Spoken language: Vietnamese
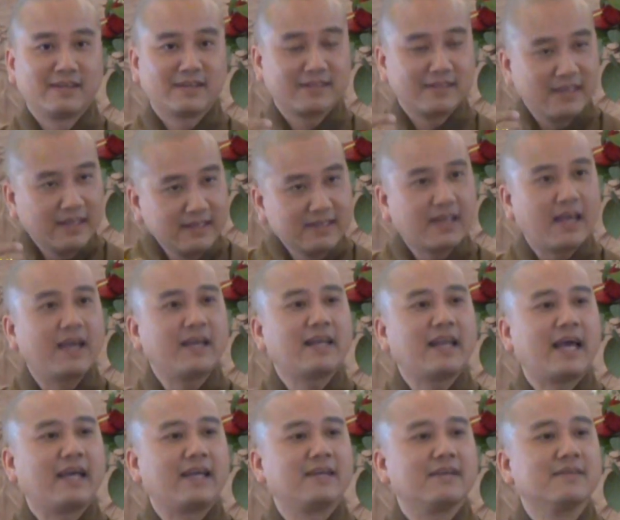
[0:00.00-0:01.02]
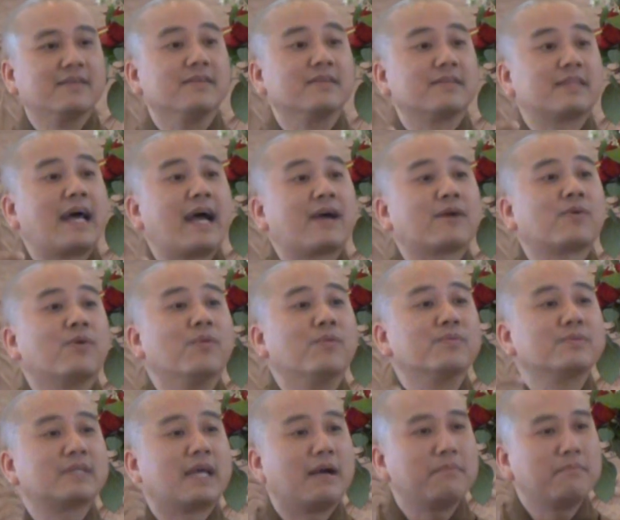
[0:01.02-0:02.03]
như thế này người ta cũng
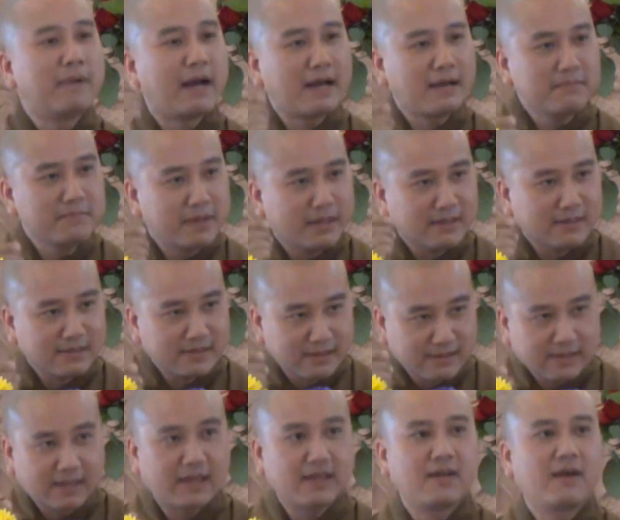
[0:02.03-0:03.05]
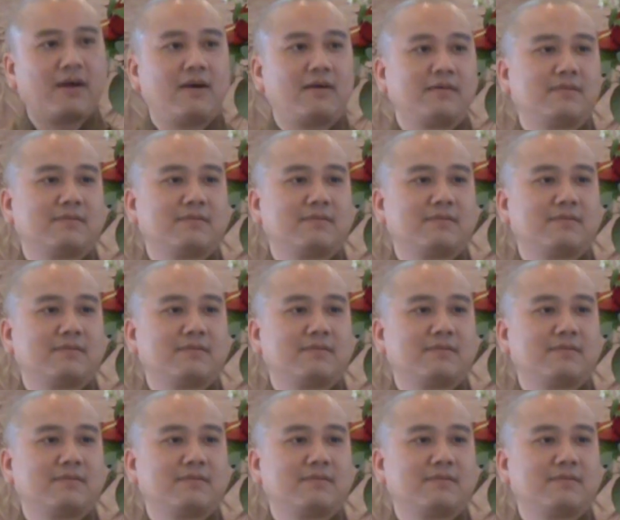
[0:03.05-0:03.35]
sẽ mắng mình như thế đó